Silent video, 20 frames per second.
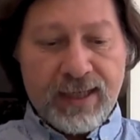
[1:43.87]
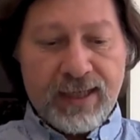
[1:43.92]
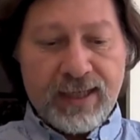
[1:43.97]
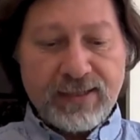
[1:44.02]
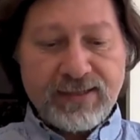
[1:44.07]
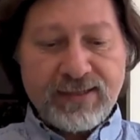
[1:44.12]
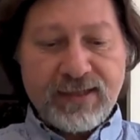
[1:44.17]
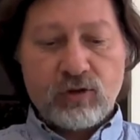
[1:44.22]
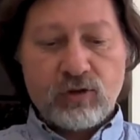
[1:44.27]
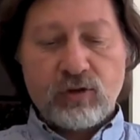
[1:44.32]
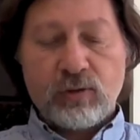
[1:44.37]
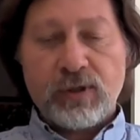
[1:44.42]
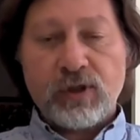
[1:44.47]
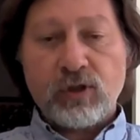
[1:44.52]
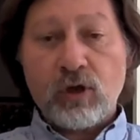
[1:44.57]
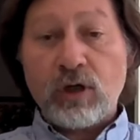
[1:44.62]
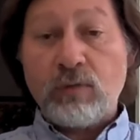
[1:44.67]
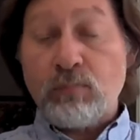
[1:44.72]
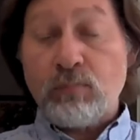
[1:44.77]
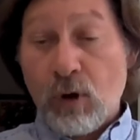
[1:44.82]
è stato
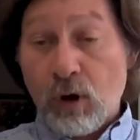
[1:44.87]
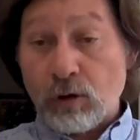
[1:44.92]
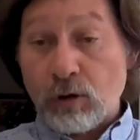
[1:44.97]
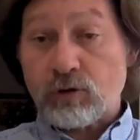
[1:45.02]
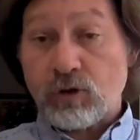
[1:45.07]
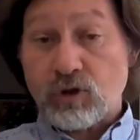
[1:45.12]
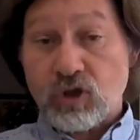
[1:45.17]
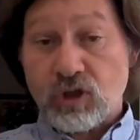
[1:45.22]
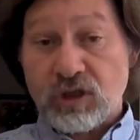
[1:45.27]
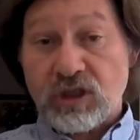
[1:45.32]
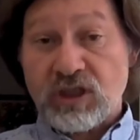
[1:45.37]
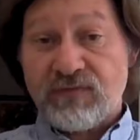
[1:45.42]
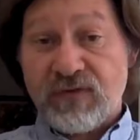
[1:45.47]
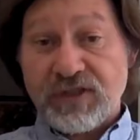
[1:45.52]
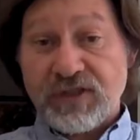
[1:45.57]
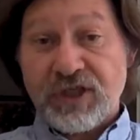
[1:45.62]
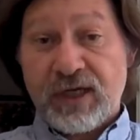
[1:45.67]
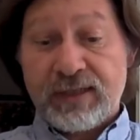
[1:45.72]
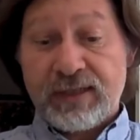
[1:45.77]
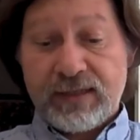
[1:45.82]
per noi molto
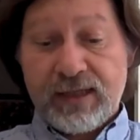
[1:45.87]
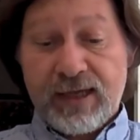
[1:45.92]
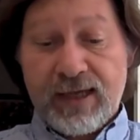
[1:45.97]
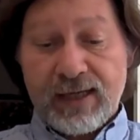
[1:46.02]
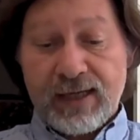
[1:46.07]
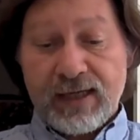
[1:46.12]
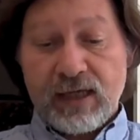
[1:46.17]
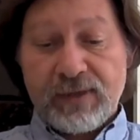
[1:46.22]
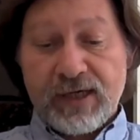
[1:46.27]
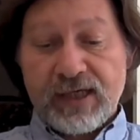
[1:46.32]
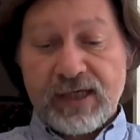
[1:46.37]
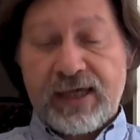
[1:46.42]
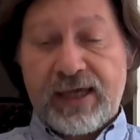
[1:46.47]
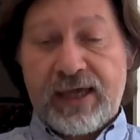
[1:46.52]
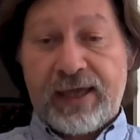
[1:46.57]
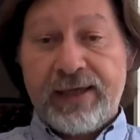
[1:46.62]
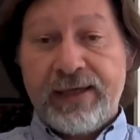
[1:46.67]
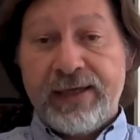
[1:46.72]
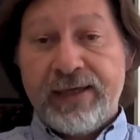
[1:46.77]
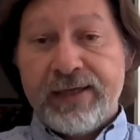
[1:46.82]
soddisfacente anche
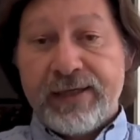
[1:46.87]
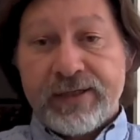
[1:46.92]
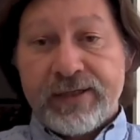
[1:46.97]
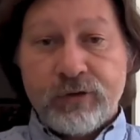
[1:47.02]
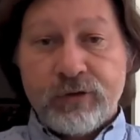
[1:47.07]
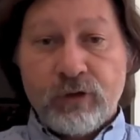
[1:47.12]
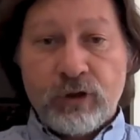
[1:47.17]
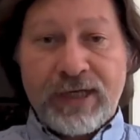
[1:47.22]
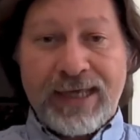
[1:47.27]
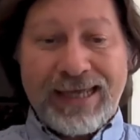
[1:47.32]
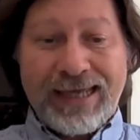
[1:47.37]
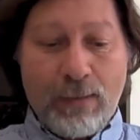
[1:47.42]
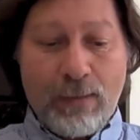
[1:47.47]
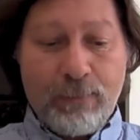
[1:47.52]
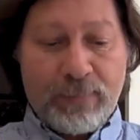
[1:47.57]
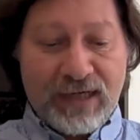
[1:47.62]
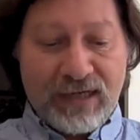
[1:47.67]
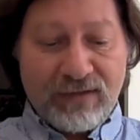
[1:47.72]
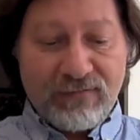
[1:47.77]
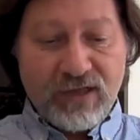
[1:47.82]
perché non era
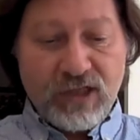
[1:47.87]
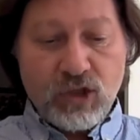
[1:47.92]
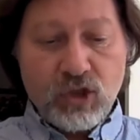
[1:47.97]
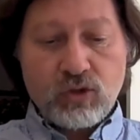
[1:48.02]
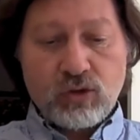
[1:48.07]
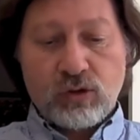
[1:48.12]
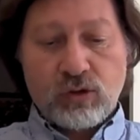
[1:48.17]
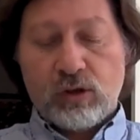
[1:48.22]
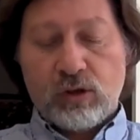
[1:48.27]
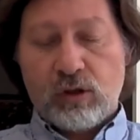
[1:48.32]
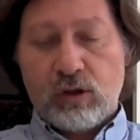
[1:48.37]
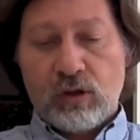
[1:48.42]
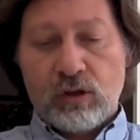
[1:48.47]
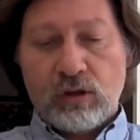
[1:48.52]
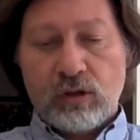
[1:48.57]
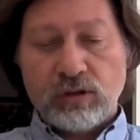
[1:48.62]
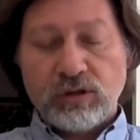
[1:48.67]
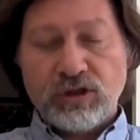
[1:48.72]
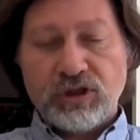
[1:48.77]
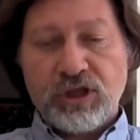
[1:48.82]

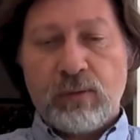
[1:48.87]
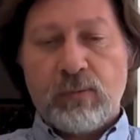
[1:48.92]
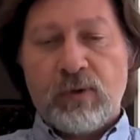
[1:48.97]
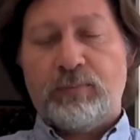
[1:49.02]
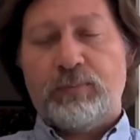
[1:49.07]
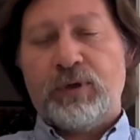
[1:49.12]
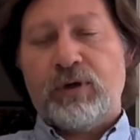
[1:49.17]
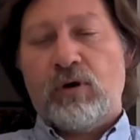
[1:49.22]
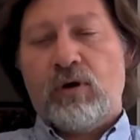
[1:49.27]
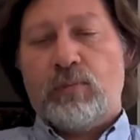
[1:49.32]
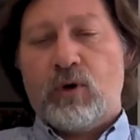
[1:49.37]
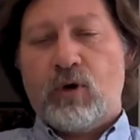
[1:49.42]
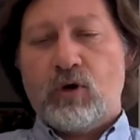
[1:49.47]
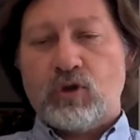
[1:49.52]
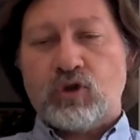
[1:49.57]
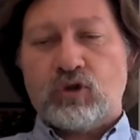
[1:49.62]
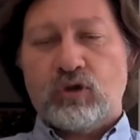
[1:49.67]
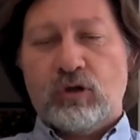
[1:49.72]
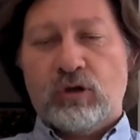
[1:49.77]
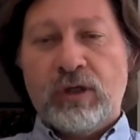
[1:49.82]
previsto diciamo al primo
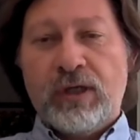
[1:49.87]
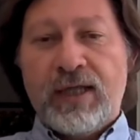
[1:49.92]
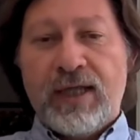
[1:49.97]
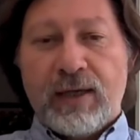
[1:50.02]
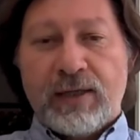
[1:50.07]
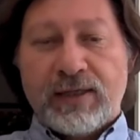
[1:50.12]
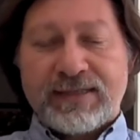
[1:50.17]
posto,